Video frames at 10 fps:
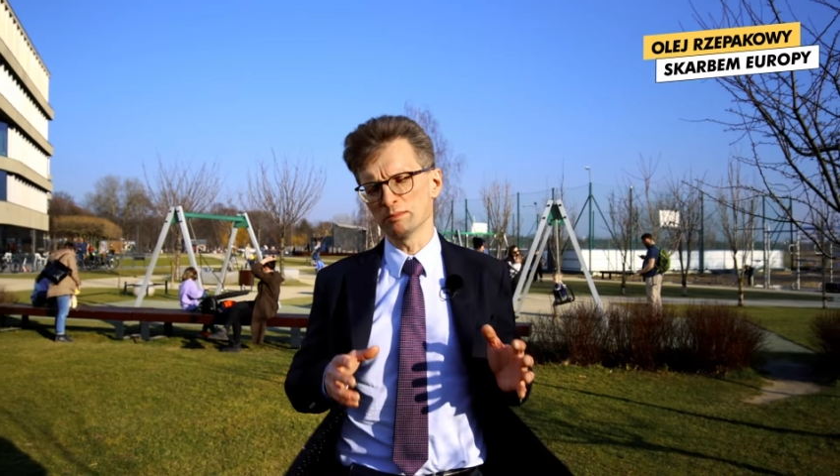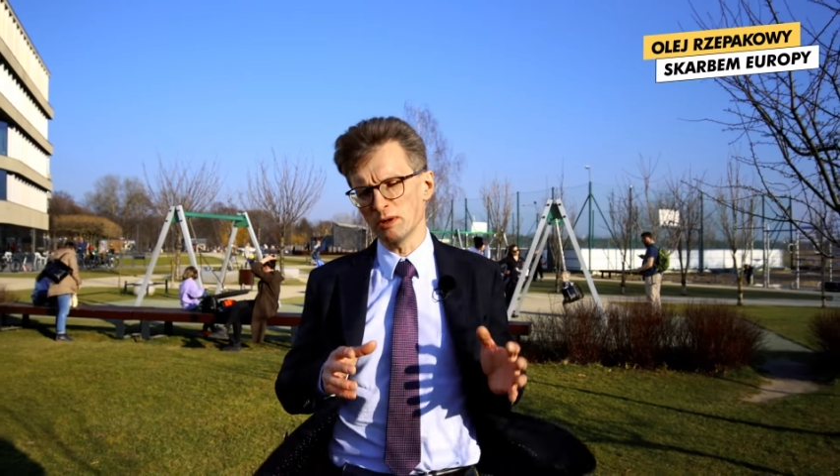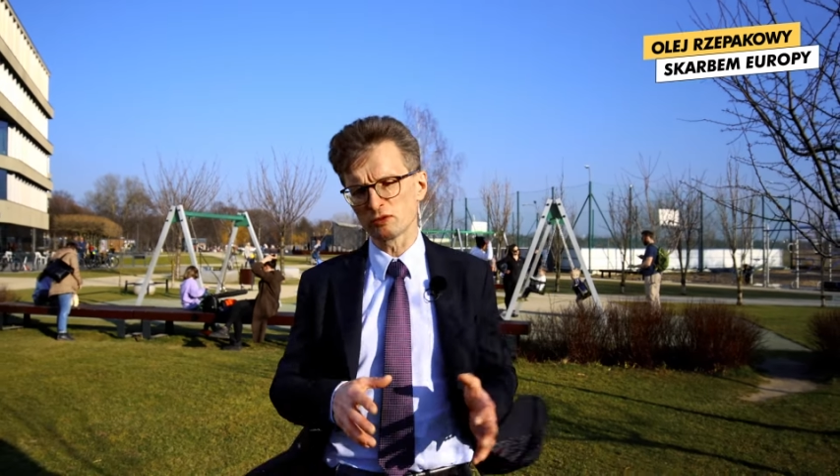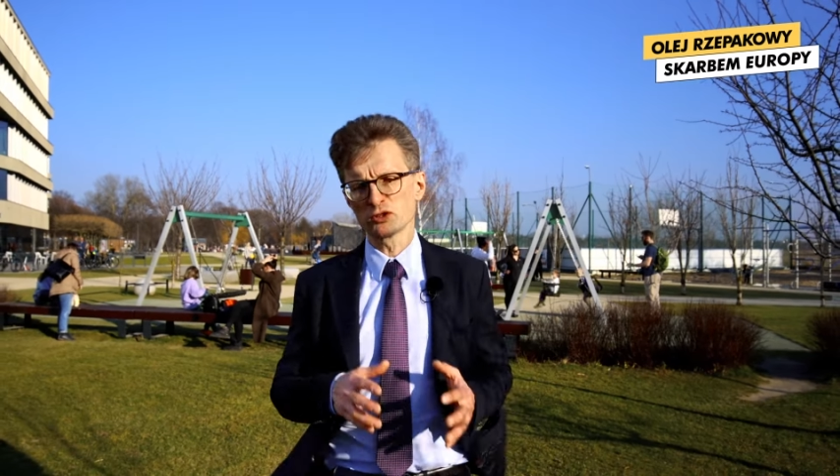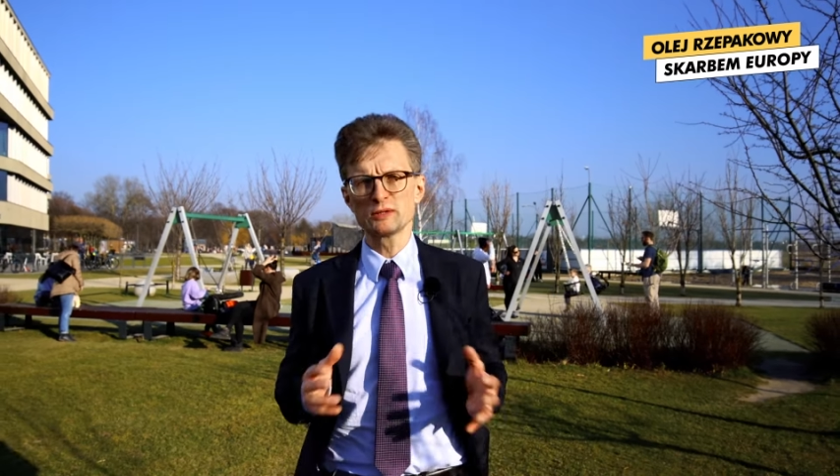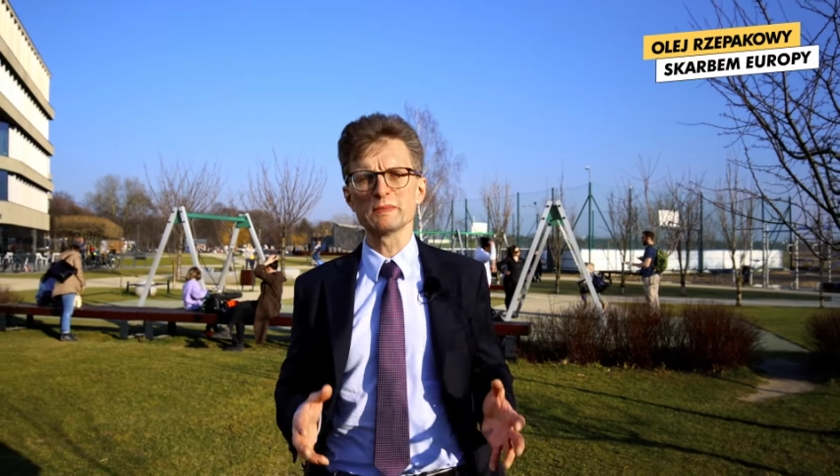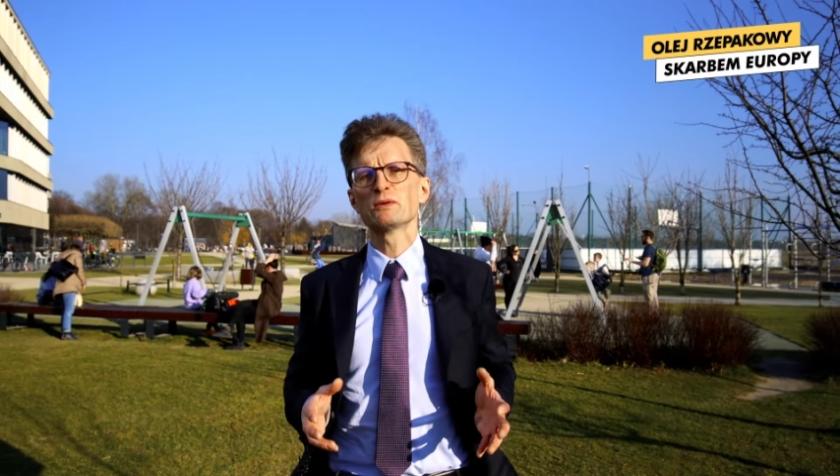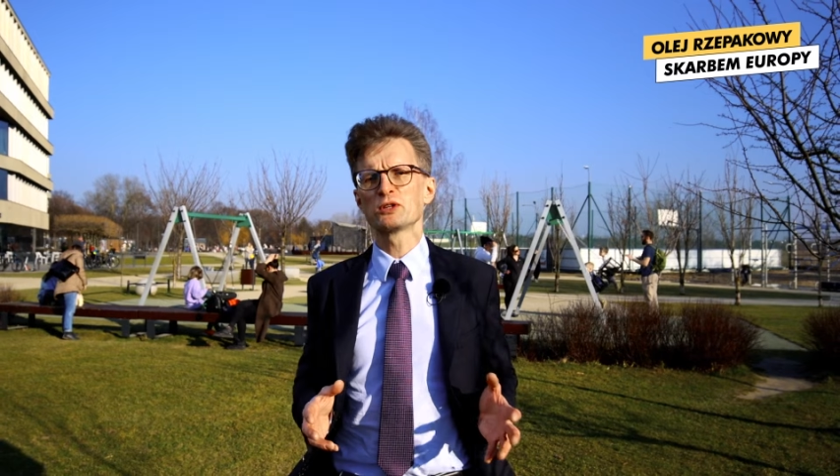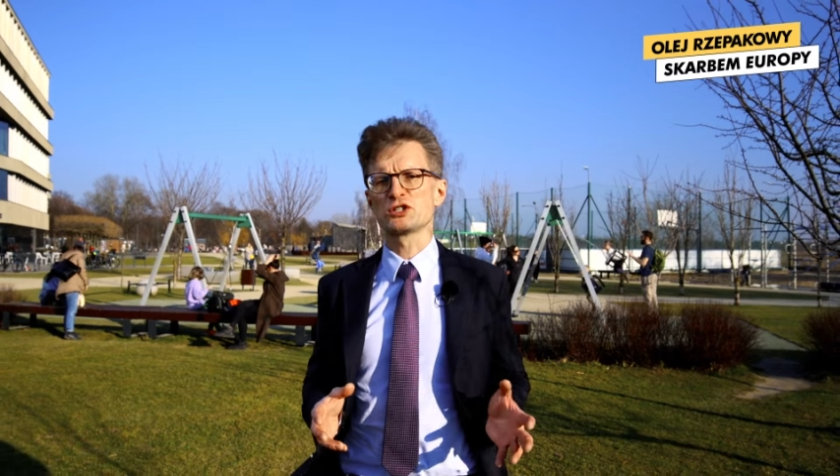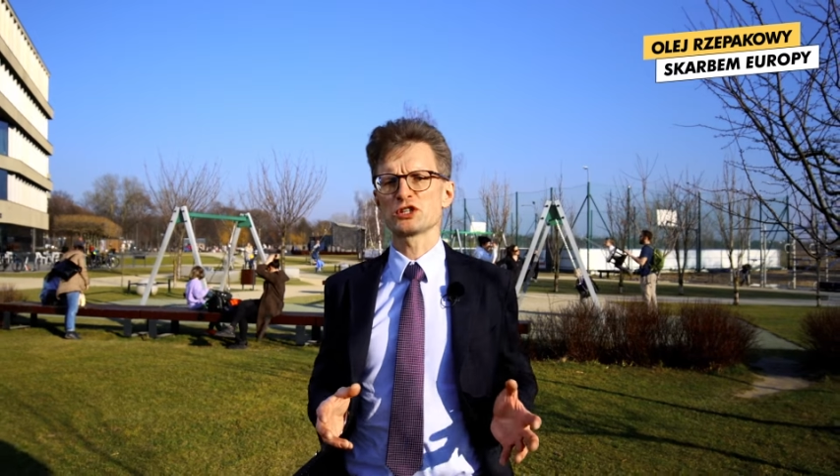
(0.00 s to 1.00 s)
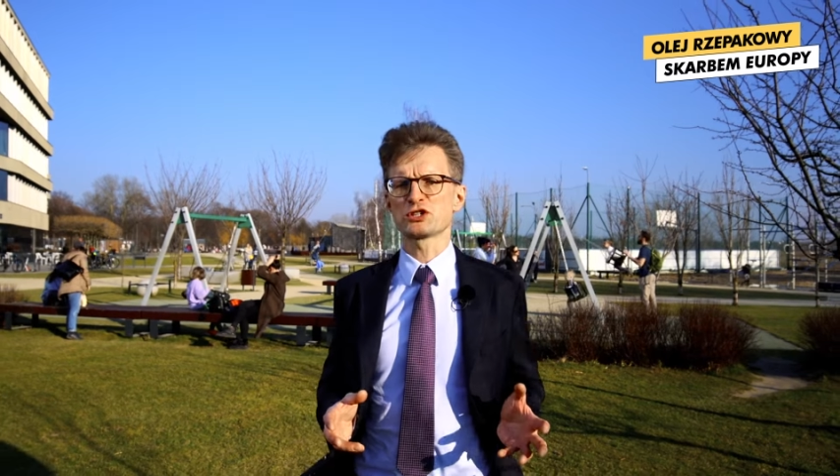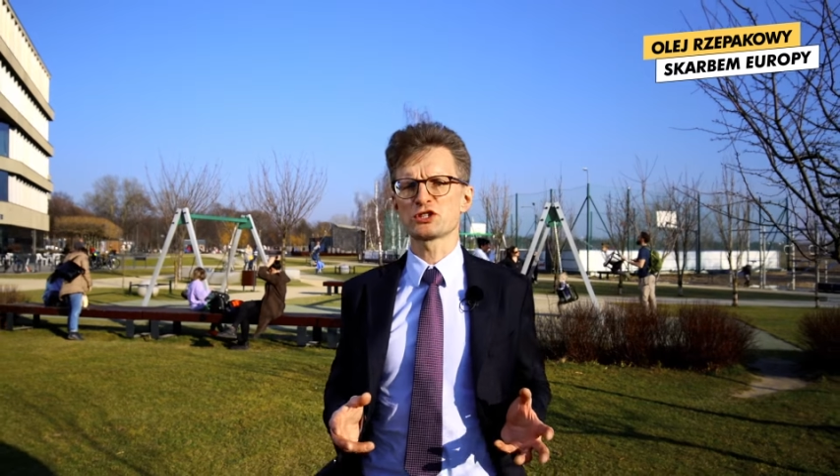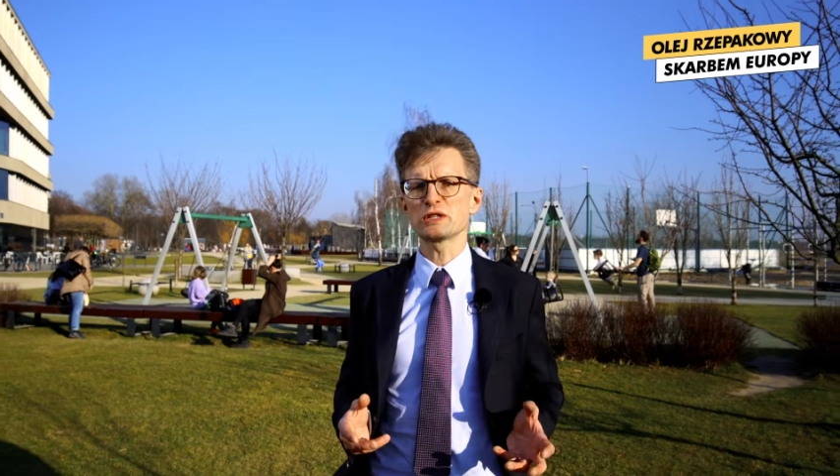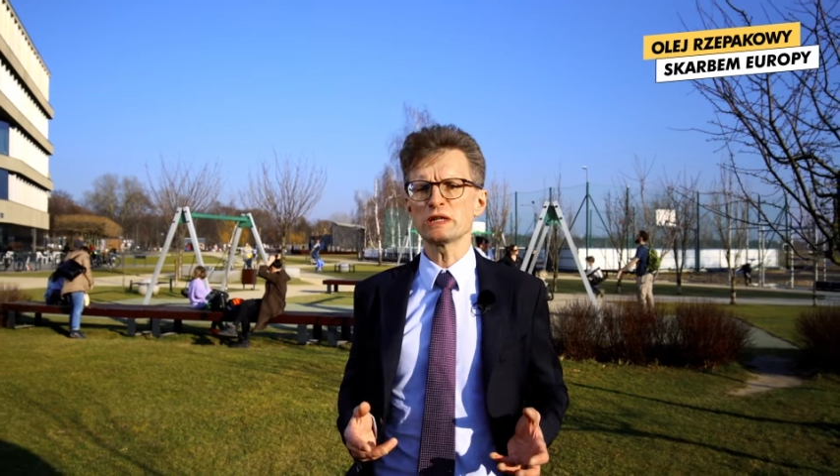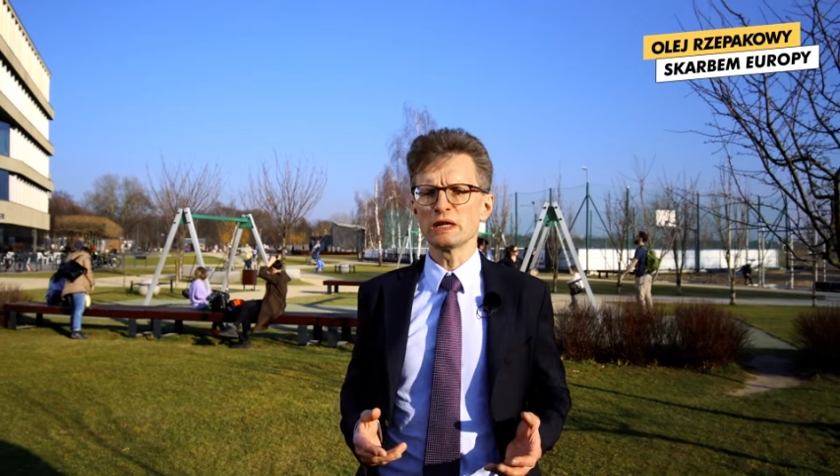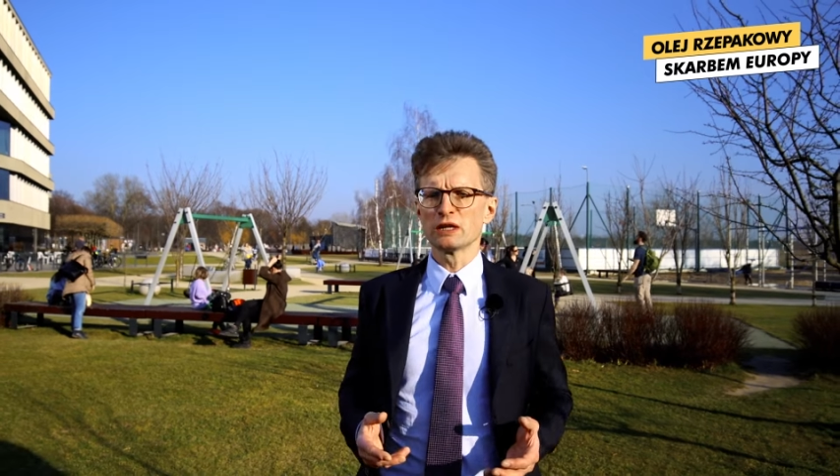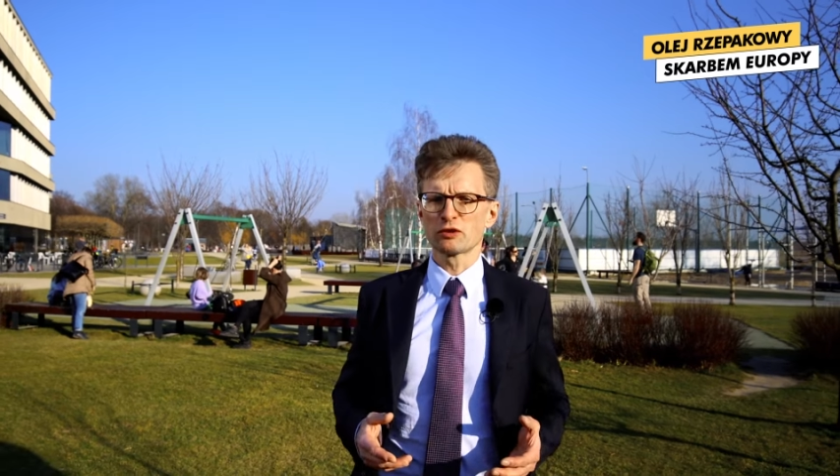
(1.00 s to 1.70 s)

niemowląt i małych dzieci.